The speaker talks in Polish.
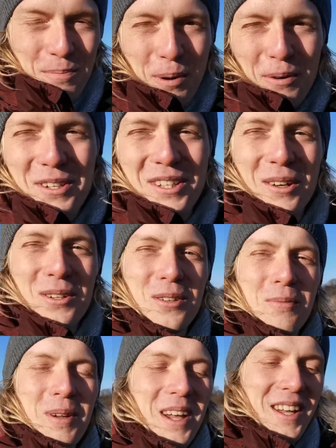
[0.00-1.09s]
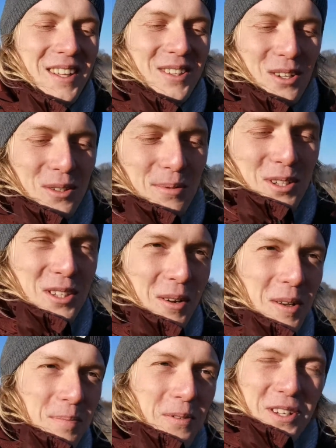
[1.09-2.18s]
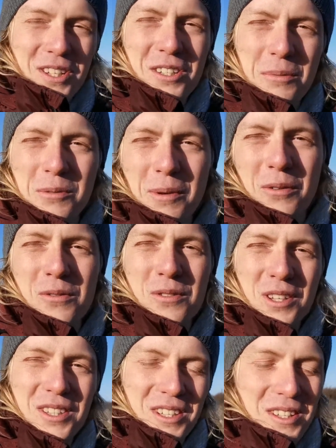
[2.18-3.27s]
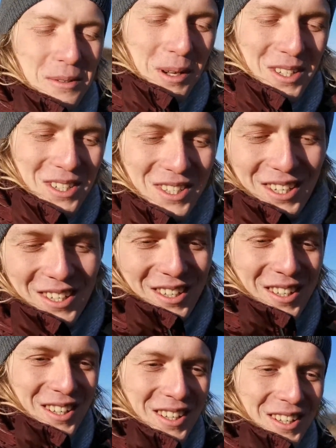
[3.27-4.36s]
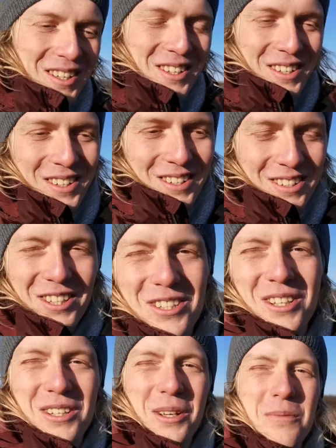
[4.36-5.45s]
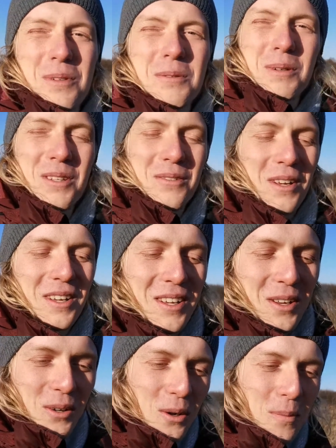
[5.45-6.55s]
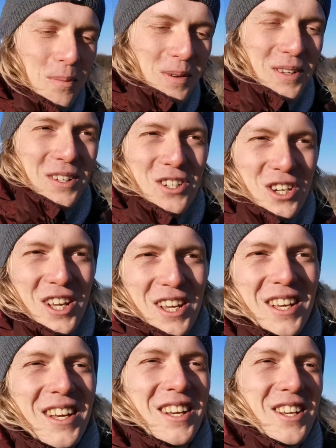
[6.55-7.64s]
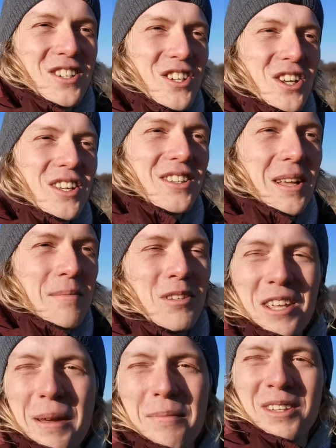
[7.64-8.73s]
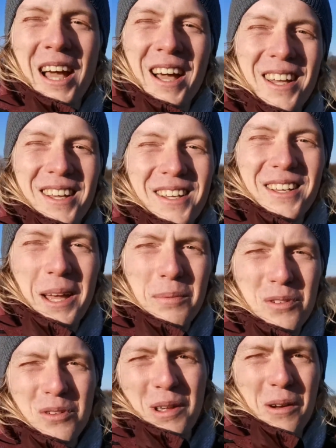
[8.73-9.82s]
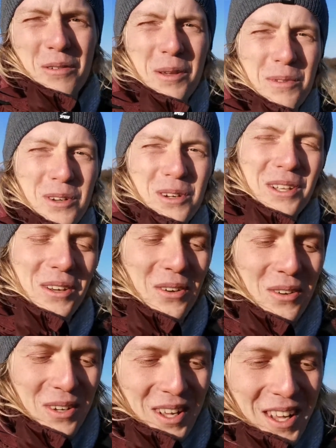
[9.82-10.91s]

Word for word: powiedz tej osobie to, co byś chciał jej powiedzieć, gdybyś miał już nigdy nie zobaczyć. Chcę Ci dać taką perspektywę. Rób, żyj, żyj tym dniem tak, jakby już miało nie być kolejnego.